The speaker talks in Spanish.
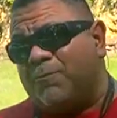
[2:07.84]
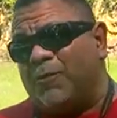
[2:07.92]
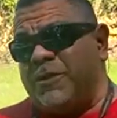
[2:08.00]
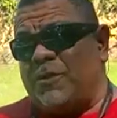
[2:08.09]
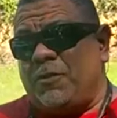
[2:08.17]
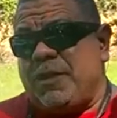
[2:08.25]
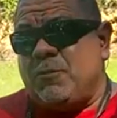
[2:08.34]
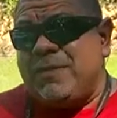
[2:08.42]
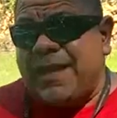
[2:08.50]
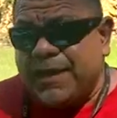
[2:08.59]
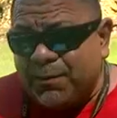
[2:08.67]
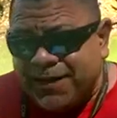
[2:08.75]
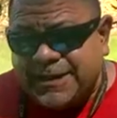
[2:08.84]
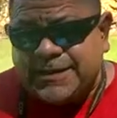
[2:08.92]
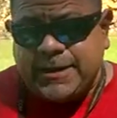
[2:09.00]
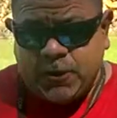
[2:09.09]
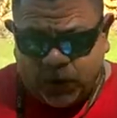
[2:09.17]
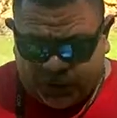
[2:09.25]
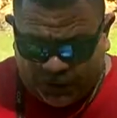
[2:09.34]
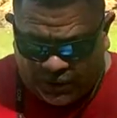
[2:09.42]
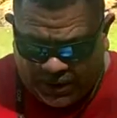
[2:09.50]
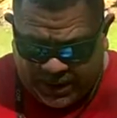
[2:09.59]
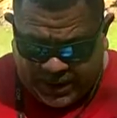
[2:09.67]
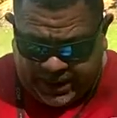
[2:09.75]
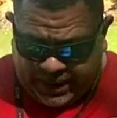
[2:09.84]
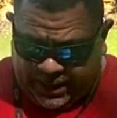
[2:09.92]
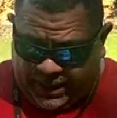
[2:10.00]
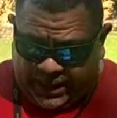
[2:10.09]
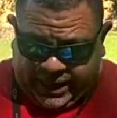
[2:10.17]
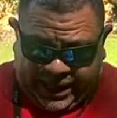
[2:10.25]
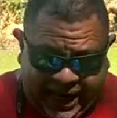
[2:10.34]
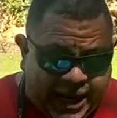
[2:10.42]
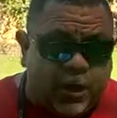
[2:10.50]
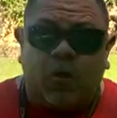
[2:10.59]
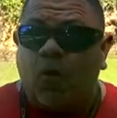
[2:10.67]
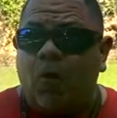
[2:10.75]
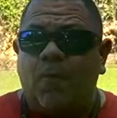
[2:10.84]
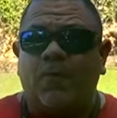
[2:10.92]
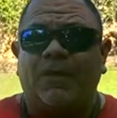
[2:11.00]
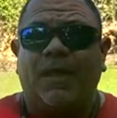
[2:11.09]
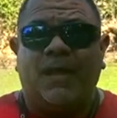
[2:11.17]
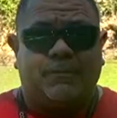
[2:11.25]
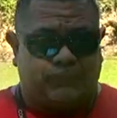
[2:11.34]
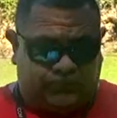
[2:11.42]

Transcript: municiones y una arriba 18. Es cómoda,